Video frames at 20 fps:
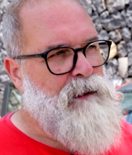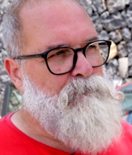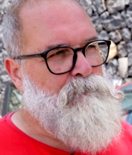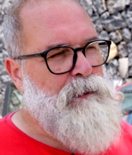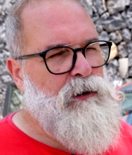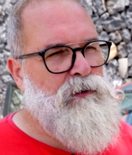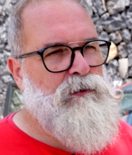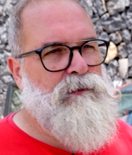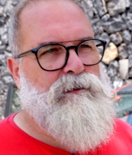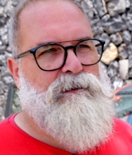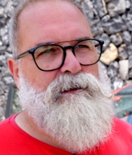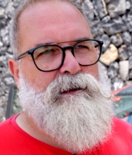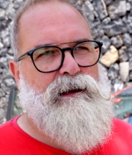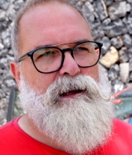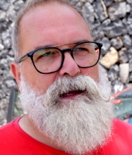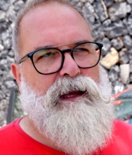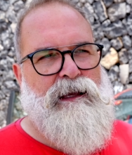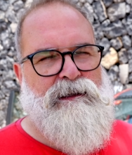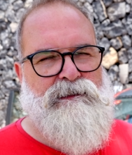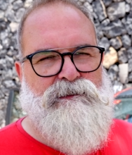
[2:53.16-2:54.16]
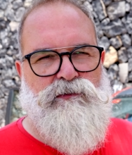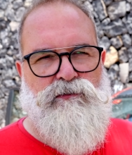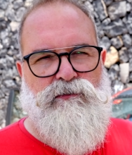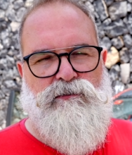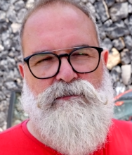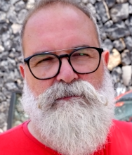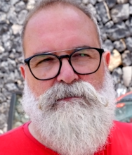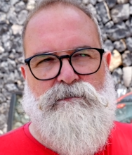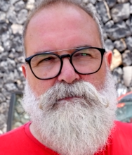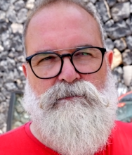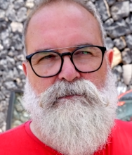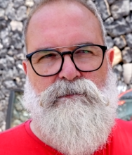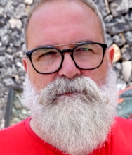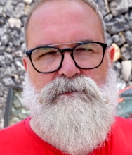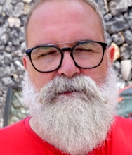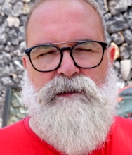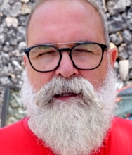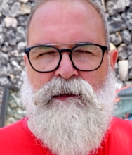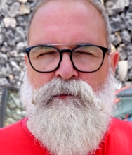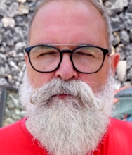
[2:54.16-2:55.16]
Pero eso
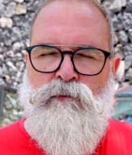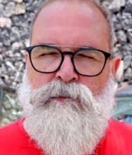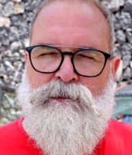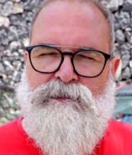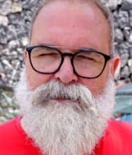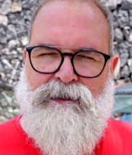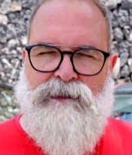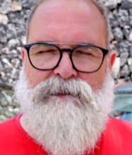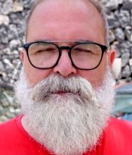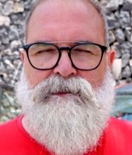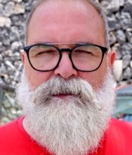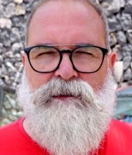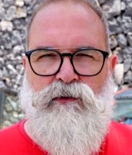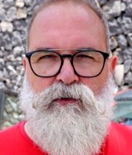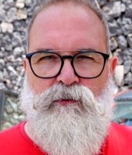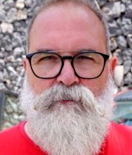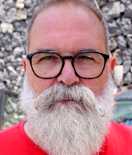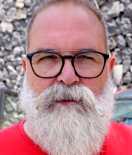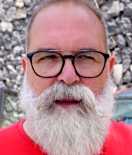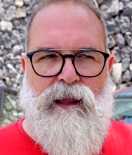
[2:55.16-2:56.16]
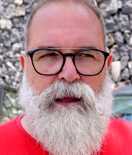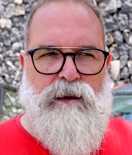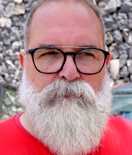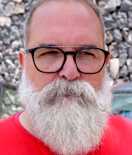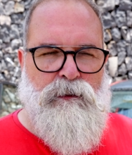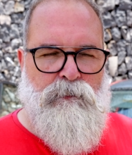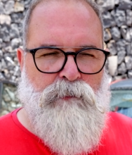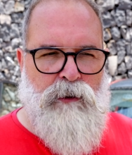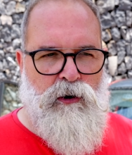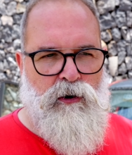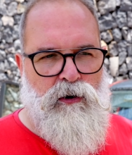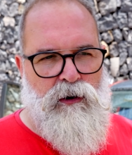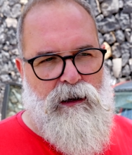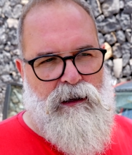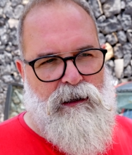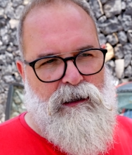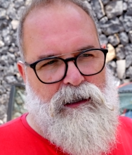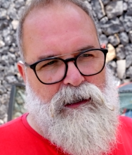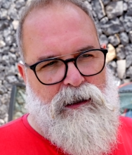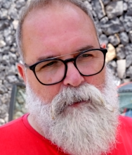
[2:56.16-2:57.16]
tiene un sentido primero,
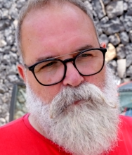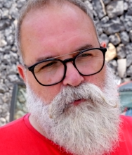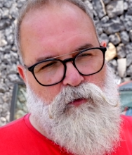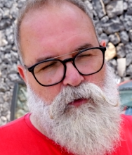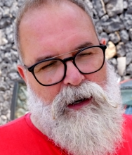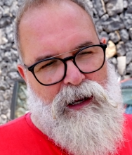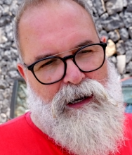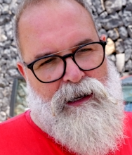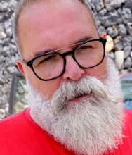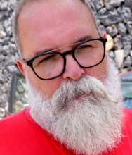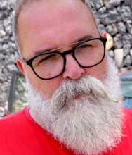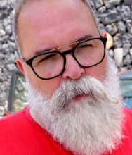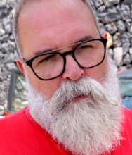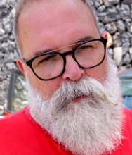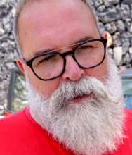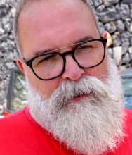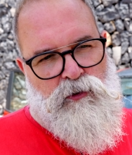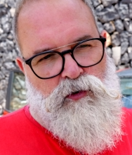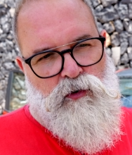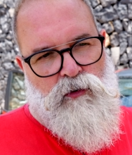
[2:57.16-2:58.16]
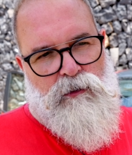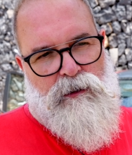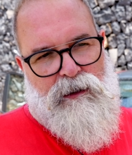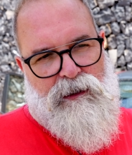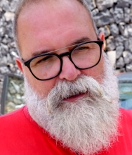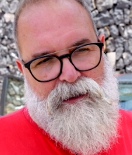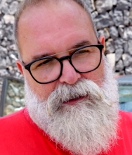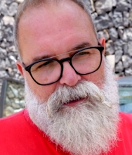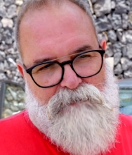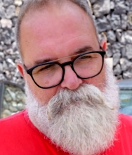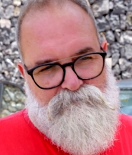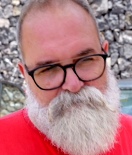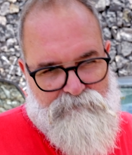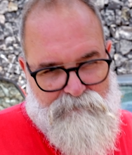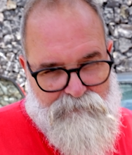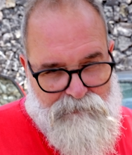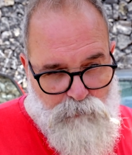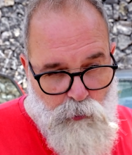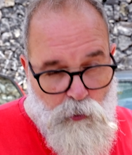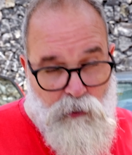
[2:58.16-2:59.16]
capturar el momento eh,
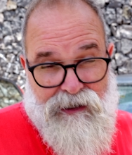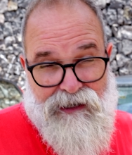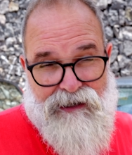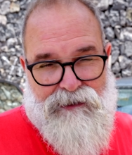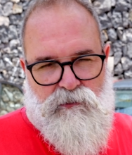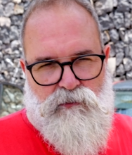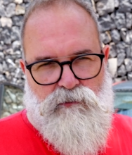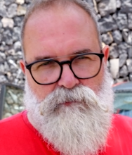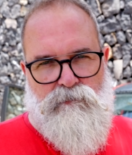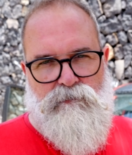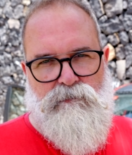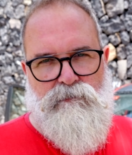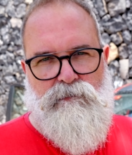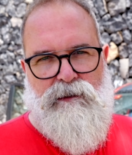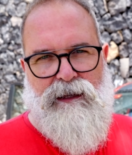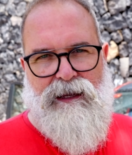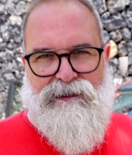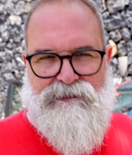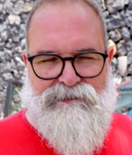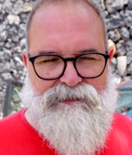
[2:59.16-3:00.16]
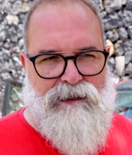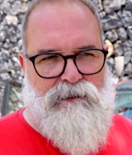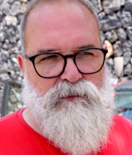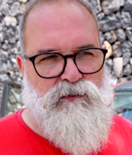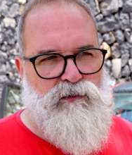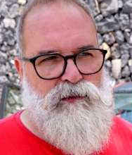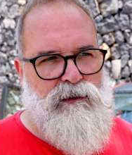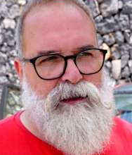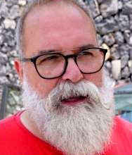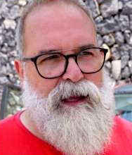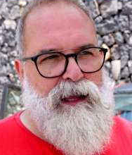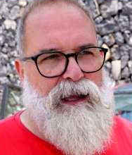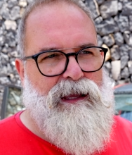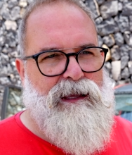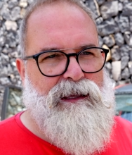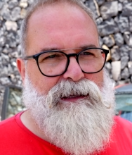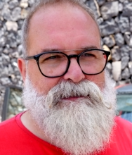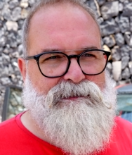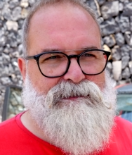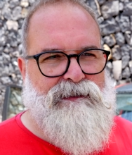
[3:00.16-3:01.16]
concreto, exacto,
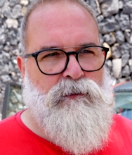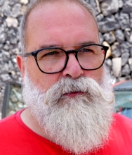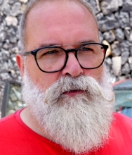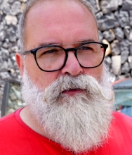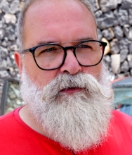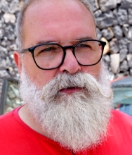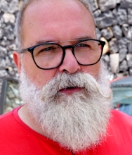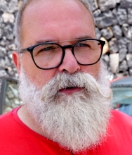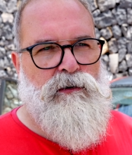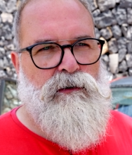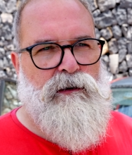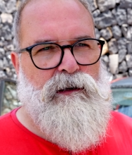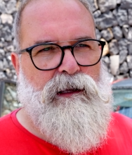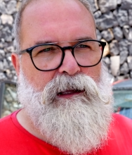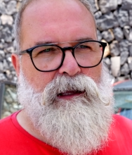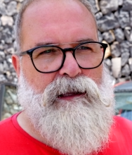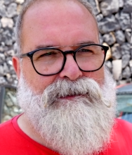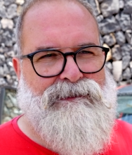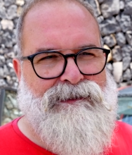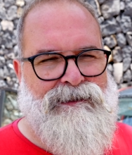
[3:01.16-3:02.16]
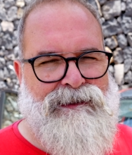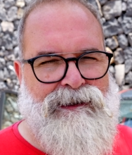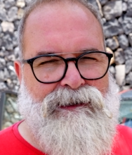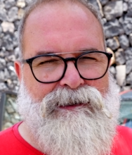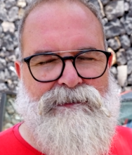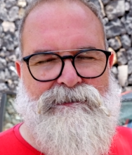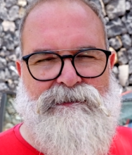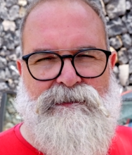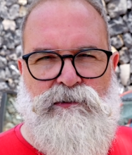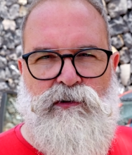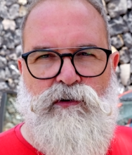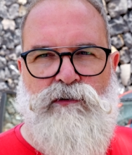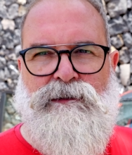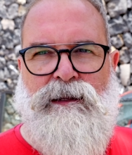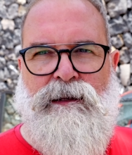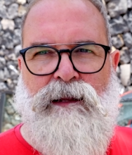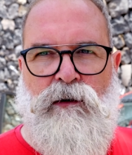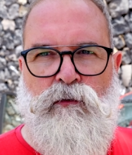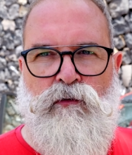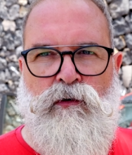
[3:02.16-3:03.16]
y segundo, entender que si solo
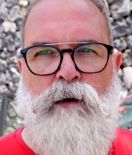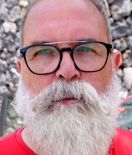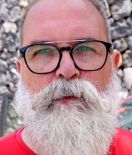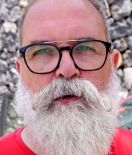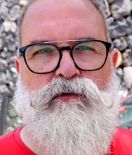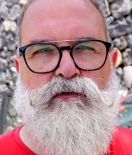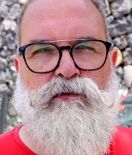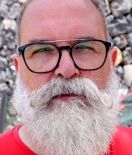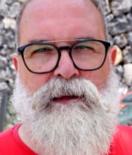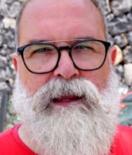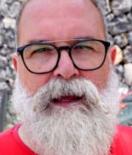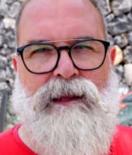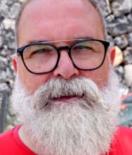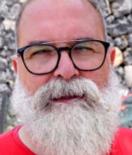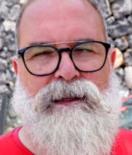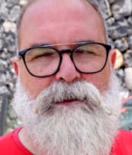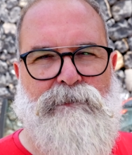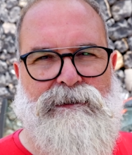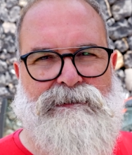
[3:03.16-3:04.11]
tiene una oportunidad te